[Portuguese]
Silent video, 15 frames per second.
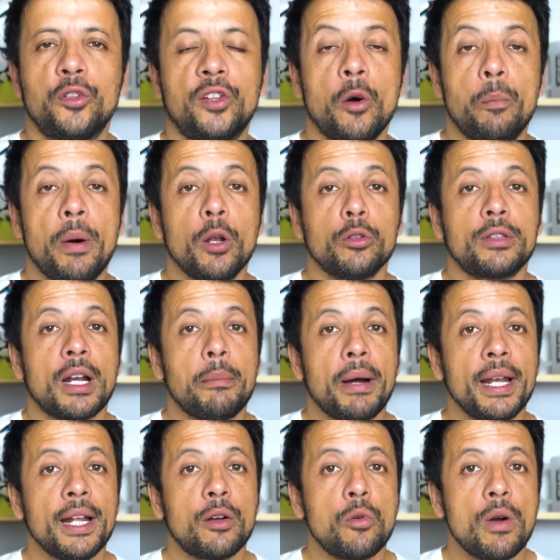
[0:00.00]
São Paulo
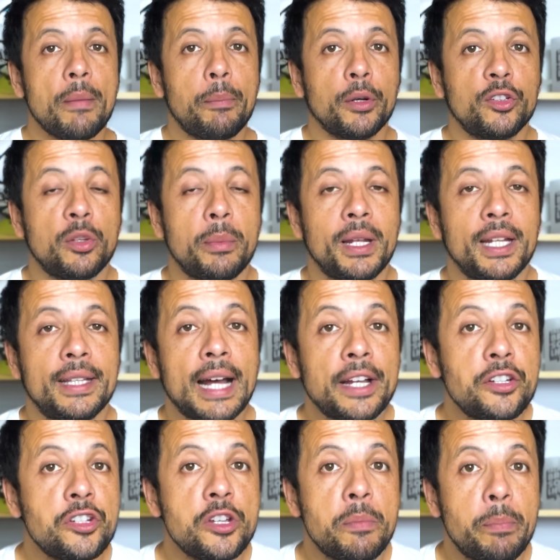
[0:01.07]
trabalha com a
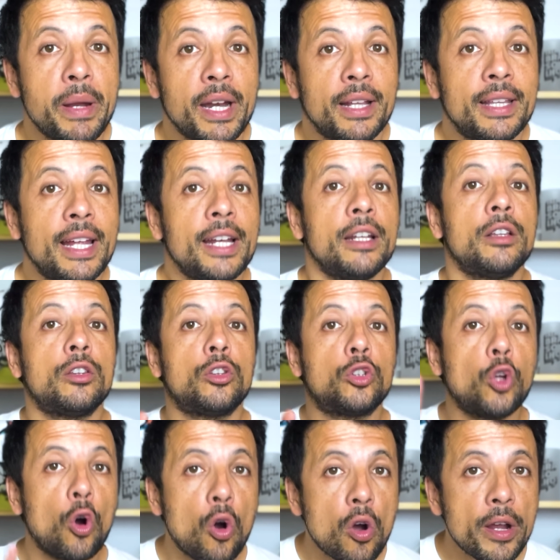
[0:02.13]
possibilidade de perder
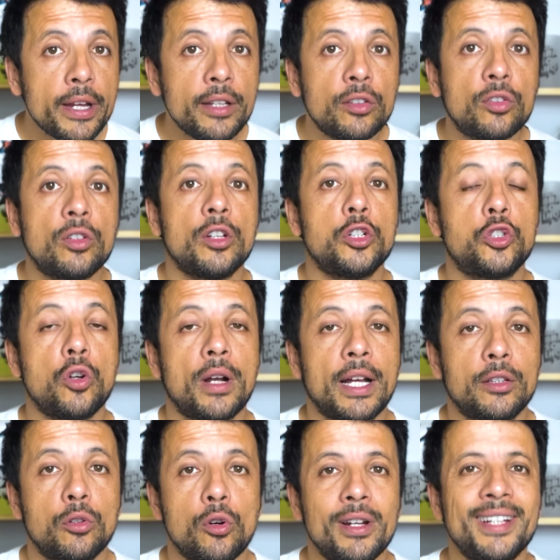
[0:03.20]
dois
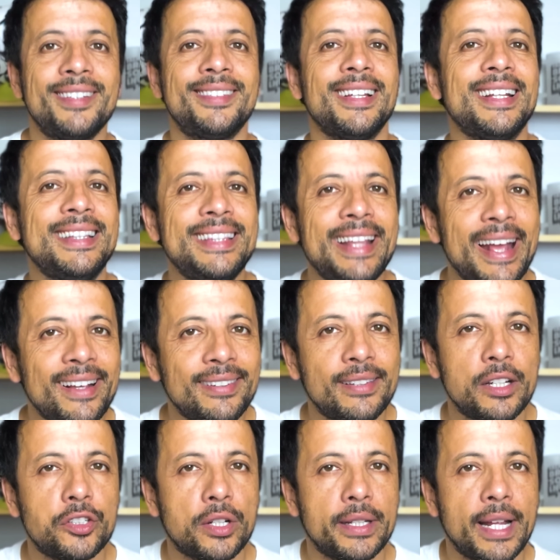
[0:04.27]
jogadores
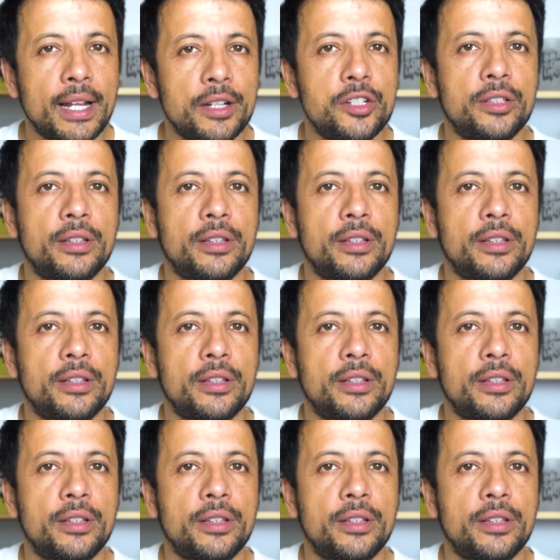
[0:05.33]
nessa janela de